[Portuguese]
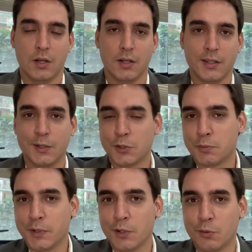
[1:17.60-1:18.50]
E eu
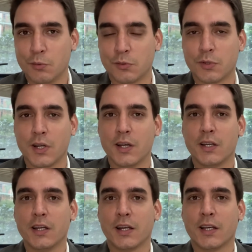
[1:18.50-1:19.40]
te pergunto,
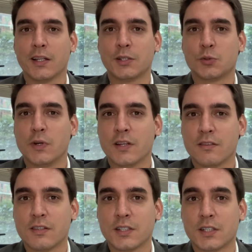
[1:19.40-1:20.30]
e aquelas
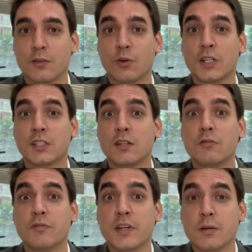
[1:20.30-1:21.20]
doenças que nós
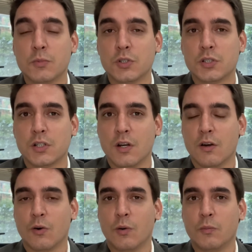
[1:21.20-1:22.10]
não vemos,
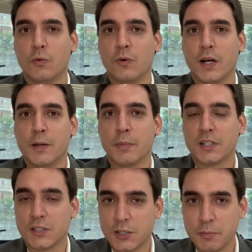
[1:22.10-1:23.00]
como a
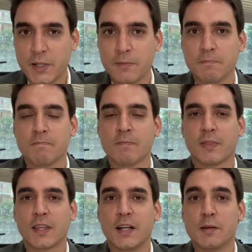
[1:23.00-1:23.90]
hepatite B,
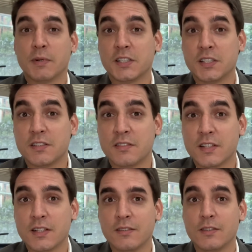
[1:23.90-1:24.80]
a hepatite
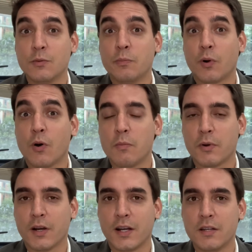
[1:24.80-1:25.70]
C e o
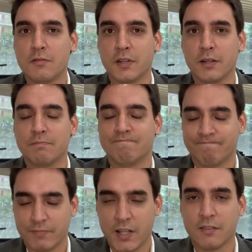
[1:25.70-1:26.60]
próprio HIV?
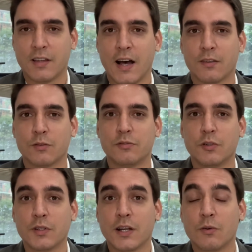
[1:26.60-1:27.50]
Exato,
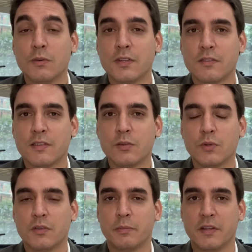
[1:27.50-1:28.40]
foi o que aconteceu
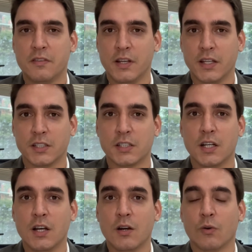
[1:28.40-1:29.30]
com esse paciente.
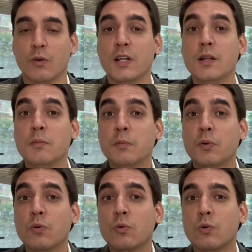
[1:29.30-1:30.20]
Quando ele me
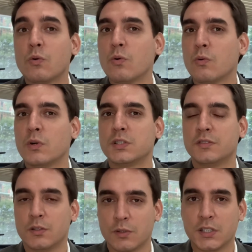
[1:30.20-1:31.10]
procurou com as
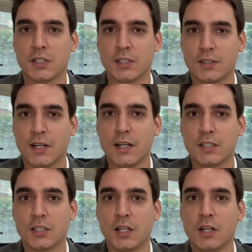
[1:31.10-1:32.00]
verrugas
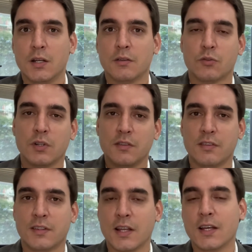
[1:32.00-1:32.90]
genitais,
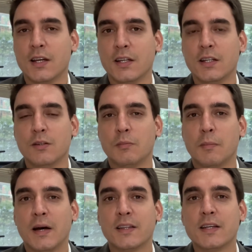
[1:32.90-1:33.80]
solicitei a ele
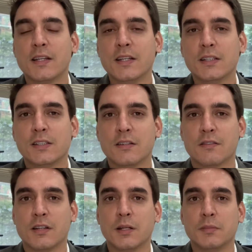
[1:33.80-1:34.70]
uma bateria de
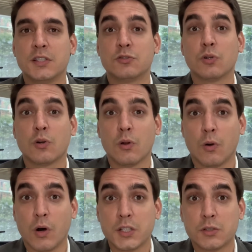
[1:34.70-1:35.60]
exames
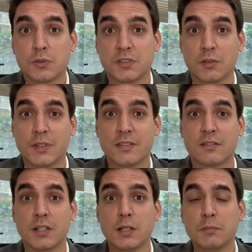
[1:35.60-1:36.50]
sorológicos, são
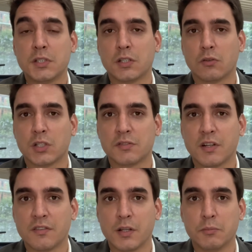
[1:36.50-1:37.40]
exames que nós
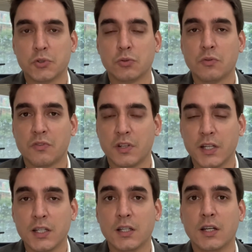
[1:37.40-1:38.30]
fazemos no
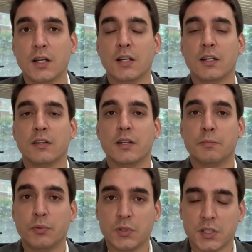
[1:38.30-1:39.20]
sangue
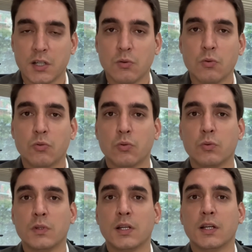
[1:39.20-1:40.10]
depois da
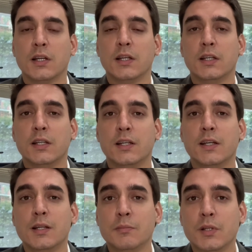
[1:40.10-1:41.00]
consulta,
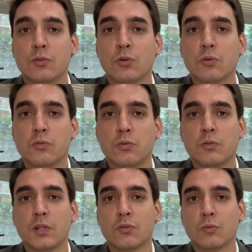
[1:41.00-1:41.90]
e ele me trouxe
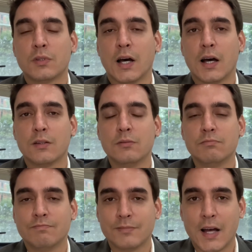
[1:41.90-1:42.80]
um
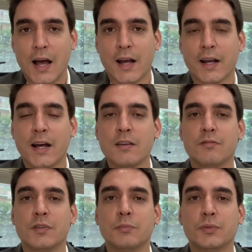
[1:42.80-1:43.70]
resultado
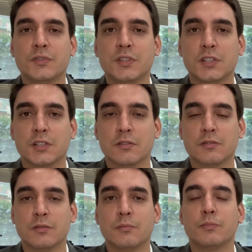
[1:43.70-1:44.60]
HIV
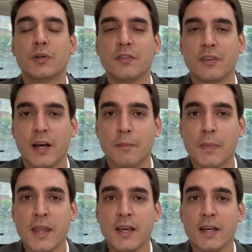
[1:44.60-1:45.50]
positivo. Pois é,
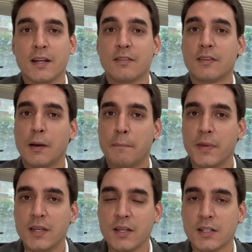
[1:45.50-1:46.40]
ele
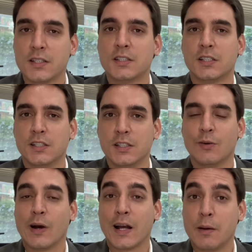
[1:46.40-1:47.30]
sabia que
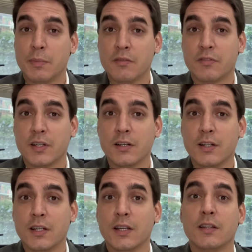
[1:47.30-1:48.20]
tinha o
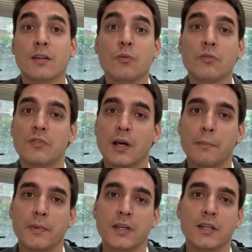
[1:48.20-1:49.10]
HPV e não
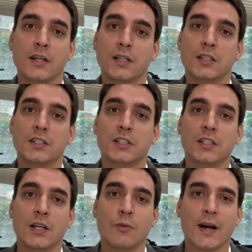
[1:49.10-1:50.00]
sabia que
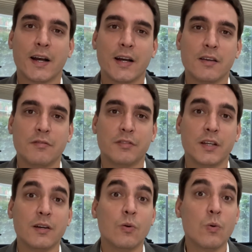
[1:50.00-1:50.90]
tinha o
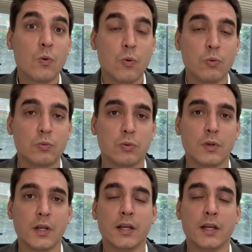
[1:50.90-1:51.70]
HIV oculto.